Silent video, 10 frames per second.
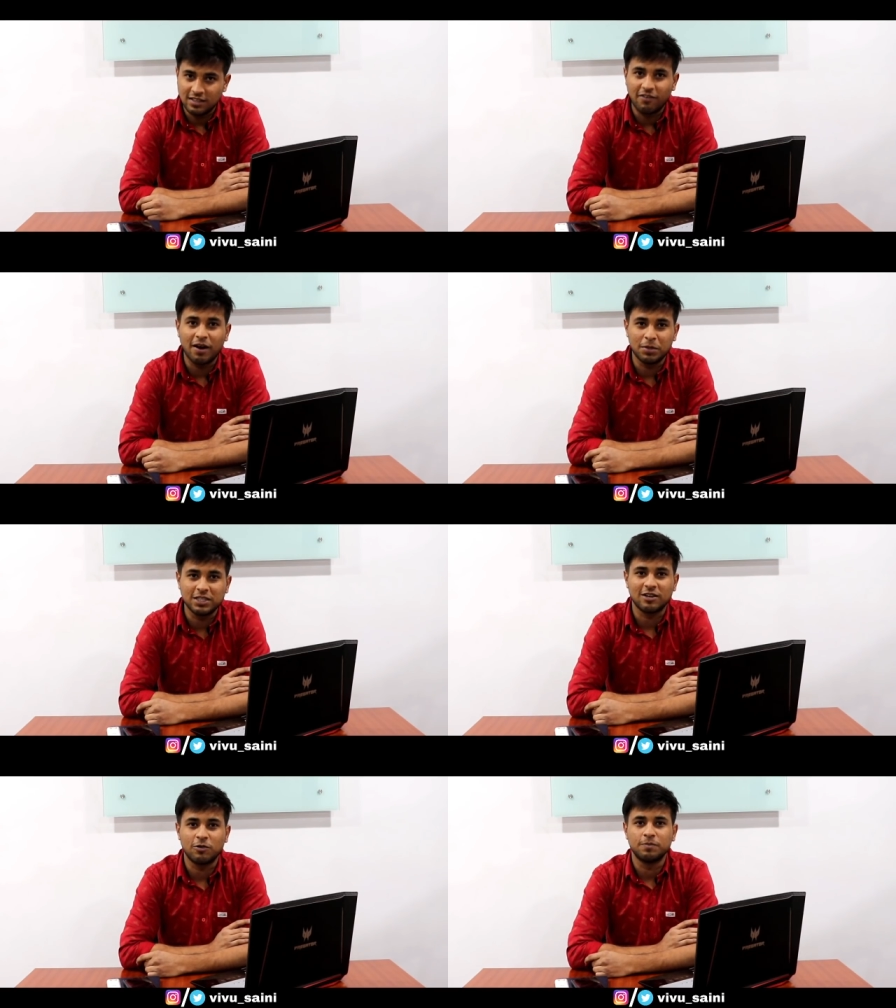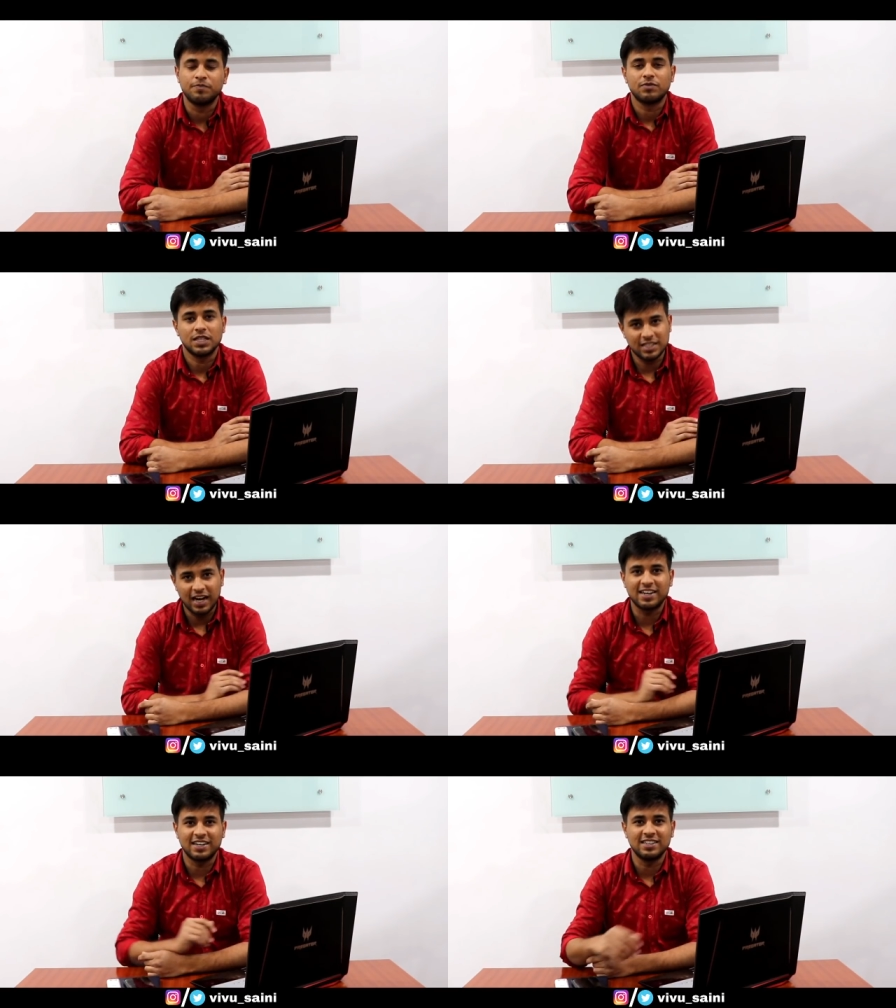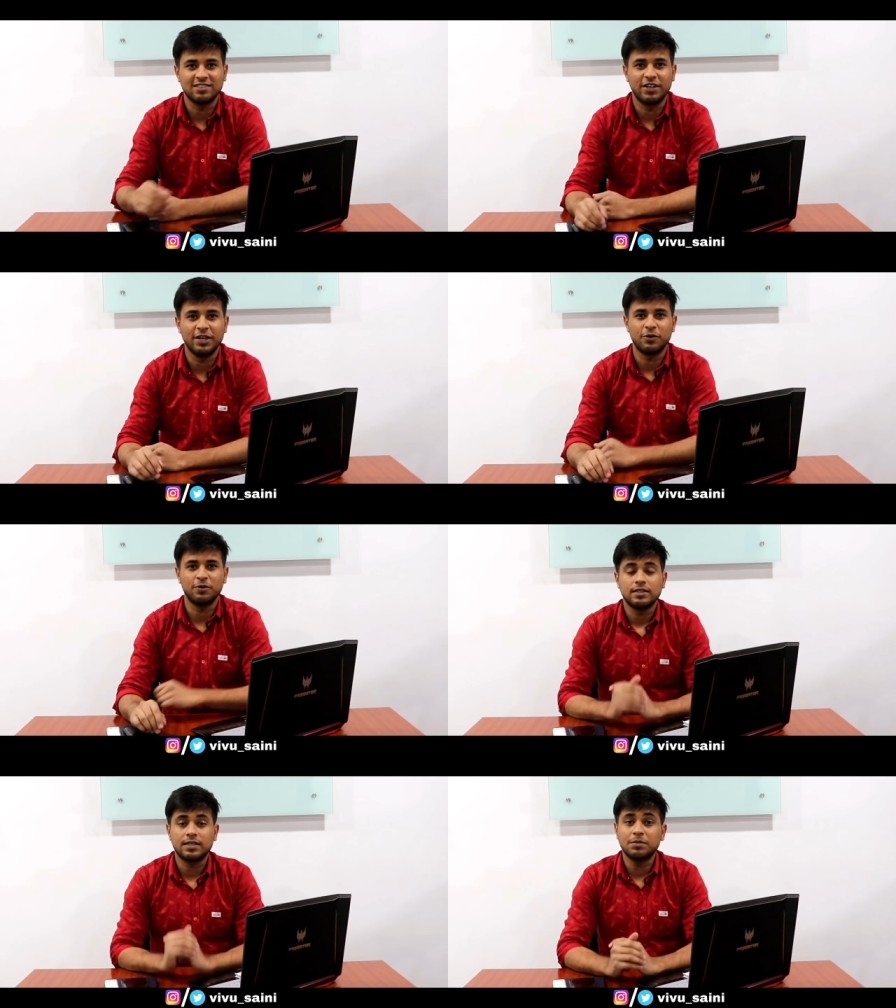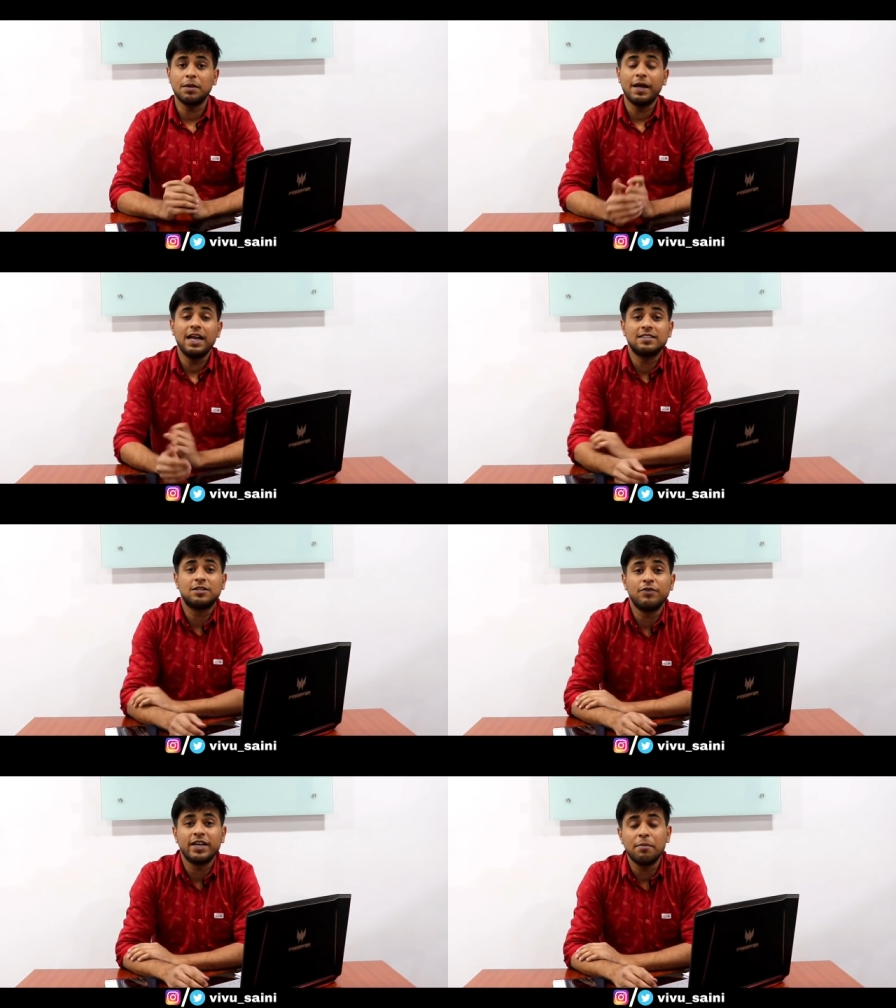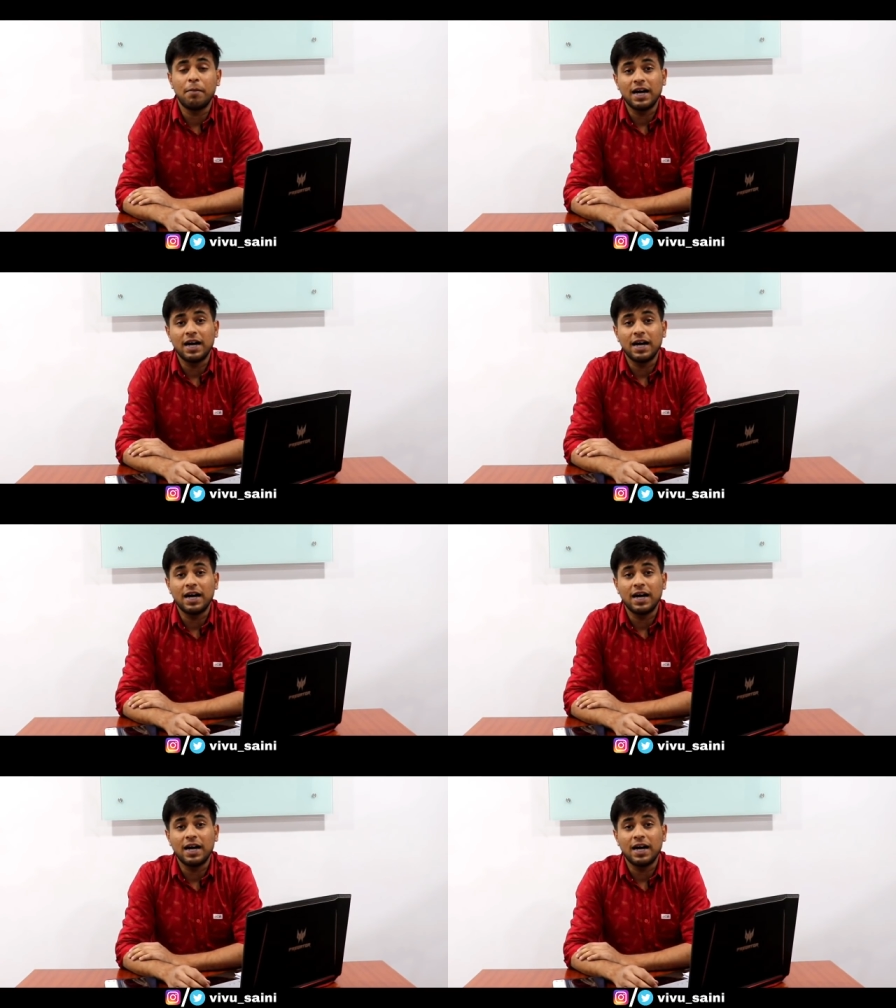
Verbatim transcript: जवाब दे सकूँ स्टार्ट करते हैं इस वीडियो को सबसे पहले एस की